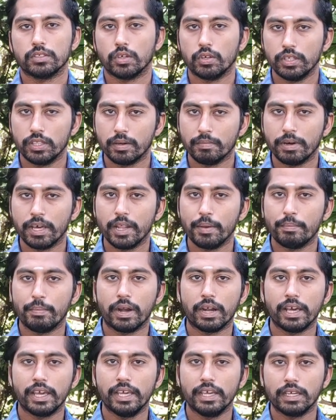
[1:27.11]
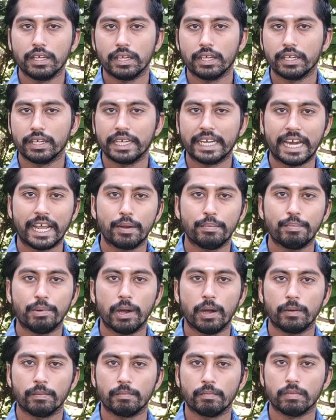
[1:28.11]
ஸோ இந்த மாதிரி படை
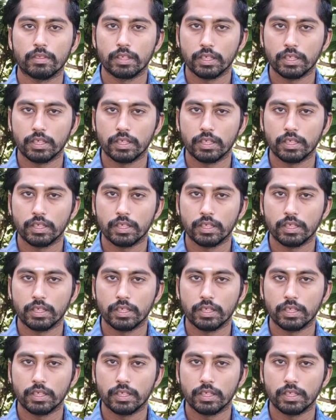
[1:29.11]
கரப்பான்